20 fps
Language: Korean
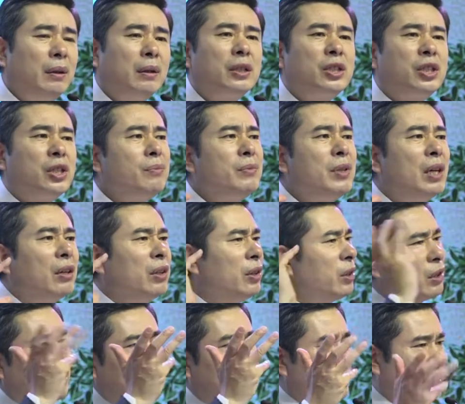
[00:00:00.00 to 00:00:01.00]
심장은
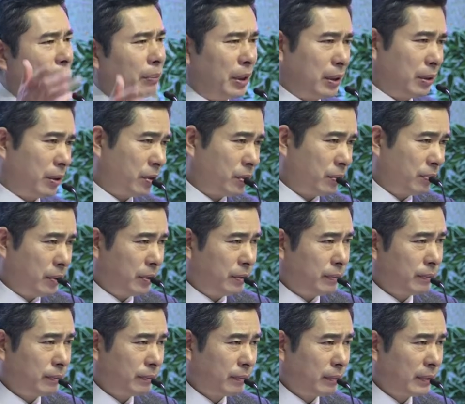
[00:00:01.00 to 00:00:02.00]
뜨겁기 때문에 그렇습니다.
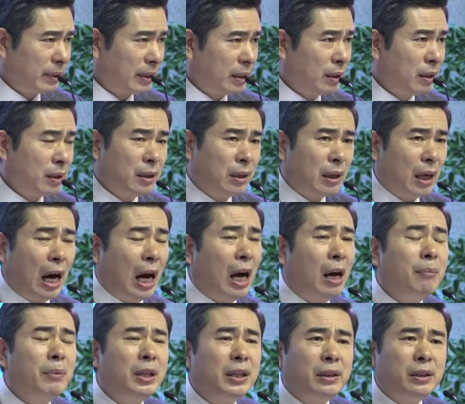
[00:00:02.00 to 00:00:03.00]

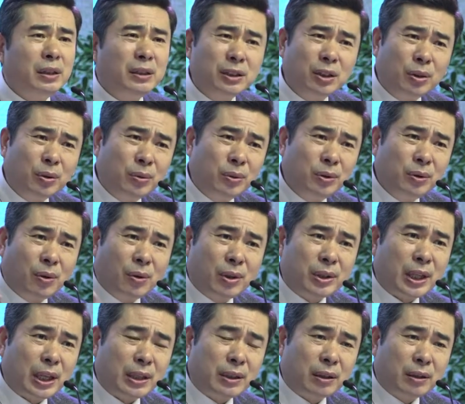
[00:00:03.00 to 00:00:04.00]
암은 뜨거운
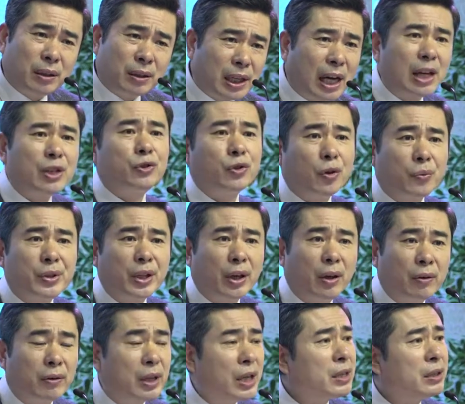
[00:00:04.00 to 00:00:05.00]
곳에서는 살 수가
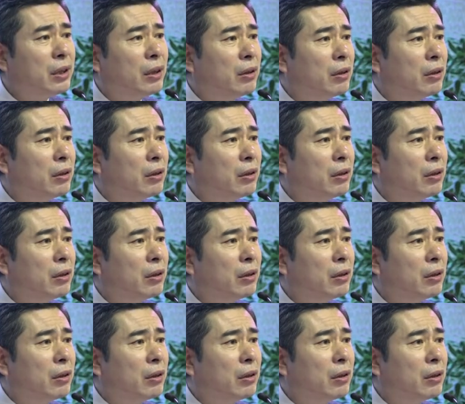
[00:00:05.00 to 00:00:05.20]
없어요. 그래서